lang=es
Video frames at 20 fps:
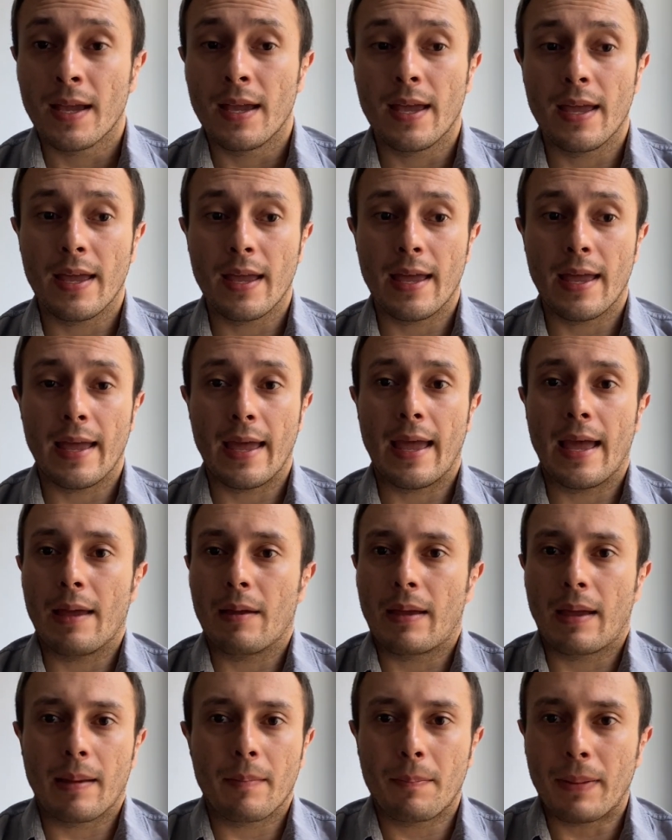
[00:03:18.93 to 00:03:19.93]
Eh,
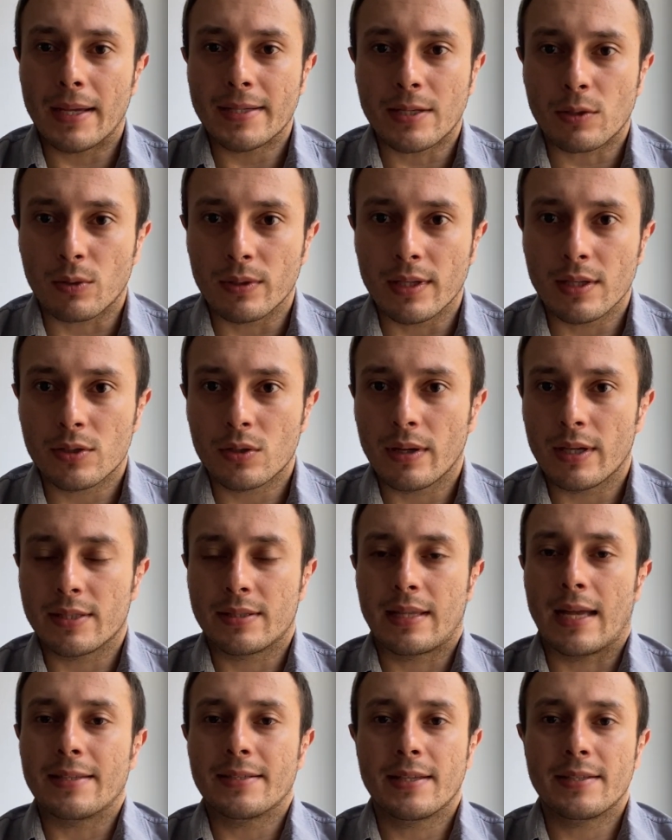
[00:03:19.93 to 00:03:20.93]
¿Qué pasa con esto? Es
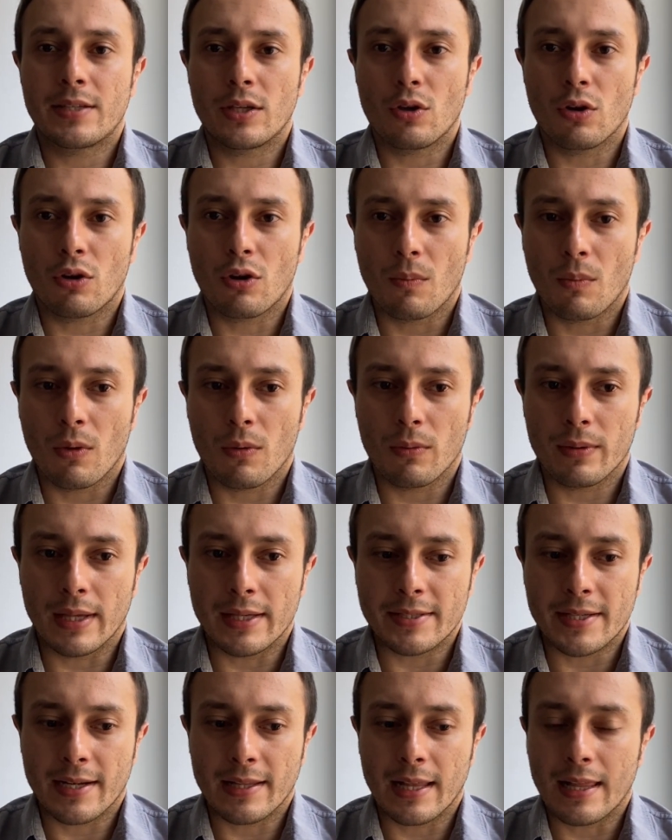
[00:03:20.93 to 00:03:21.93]
tan sencillo como
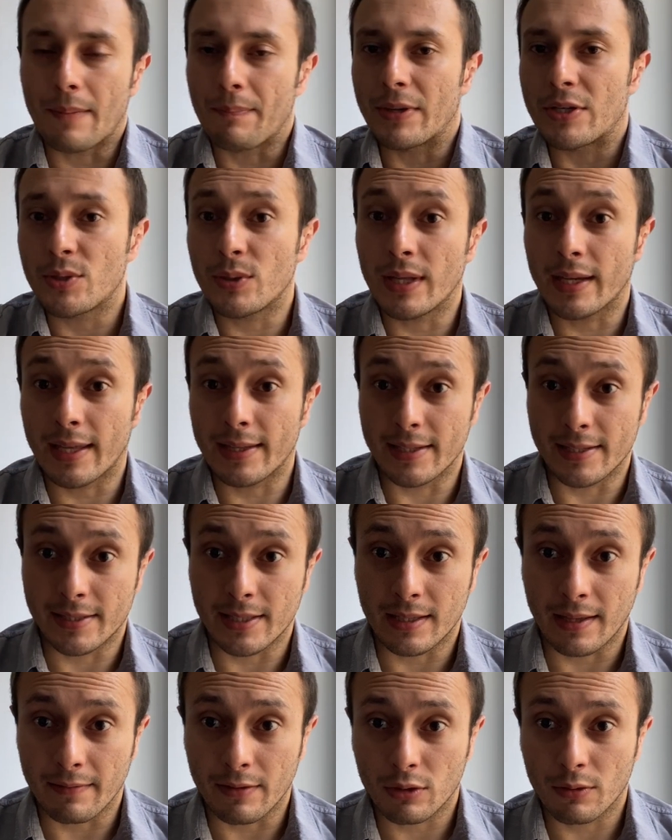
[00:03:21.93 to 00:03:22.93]
decirle a la persona que
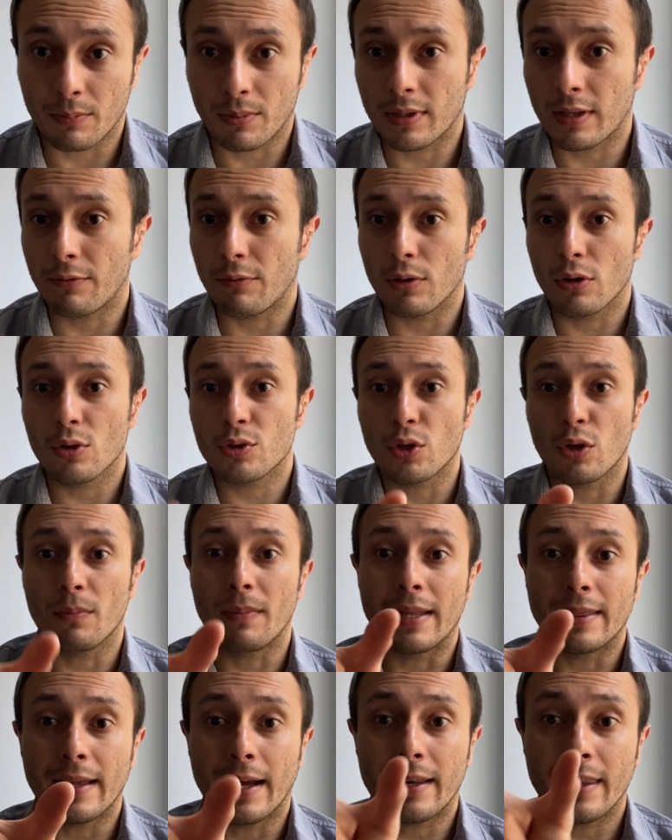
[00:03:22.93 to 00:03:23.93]
necesita ver tu portafolio, solo
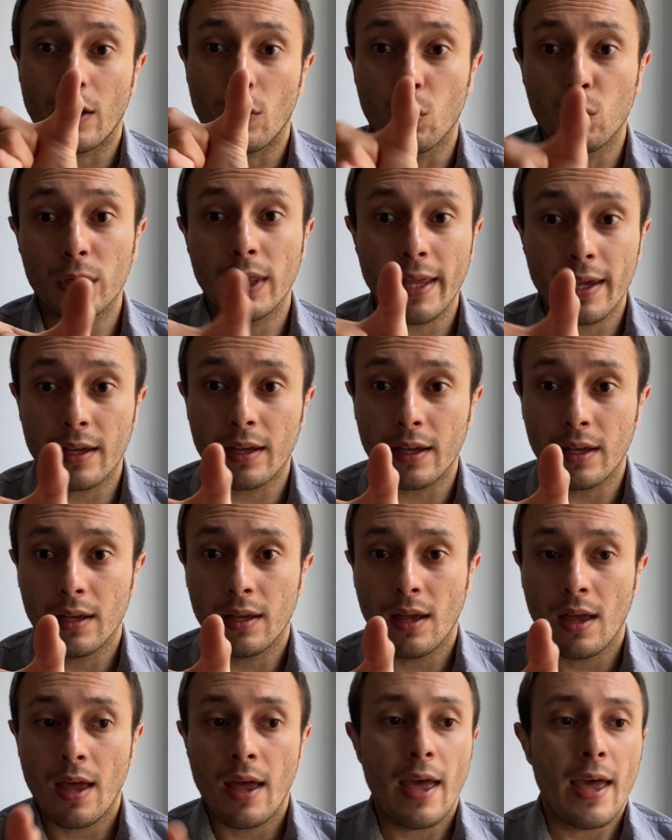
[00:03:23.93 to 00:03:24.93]
mandarle un link
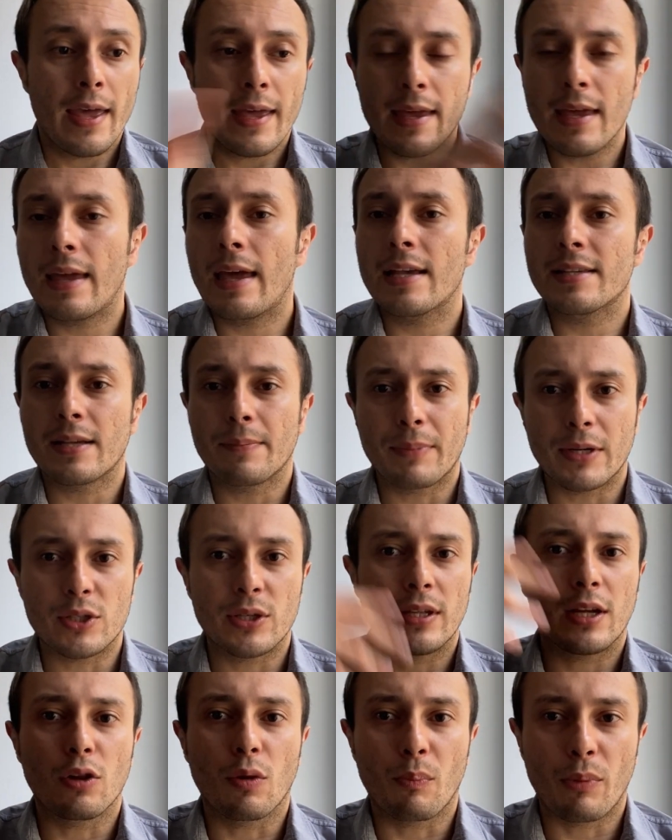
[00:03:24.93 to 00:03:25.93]
y que esa
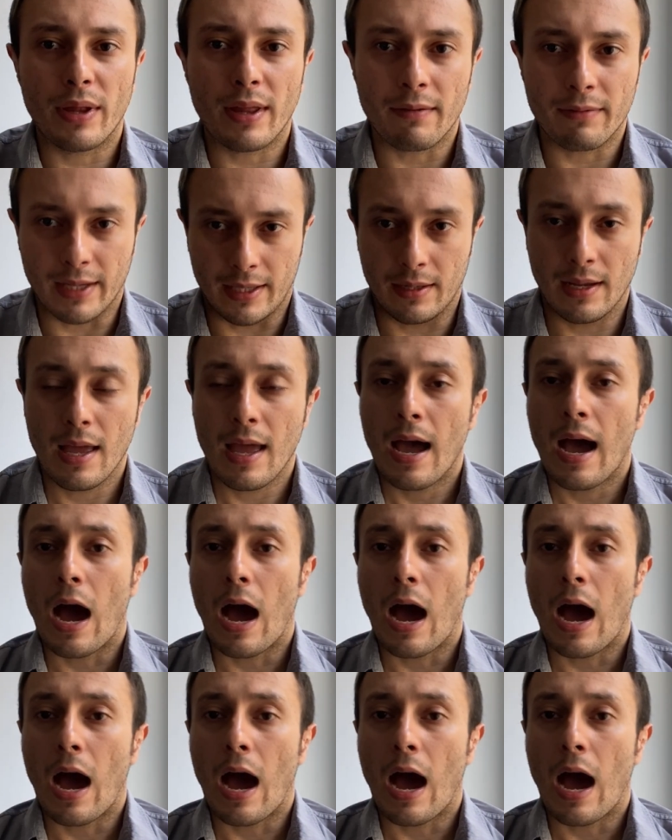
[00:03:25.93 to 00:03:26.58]
persona lo pueda abrir.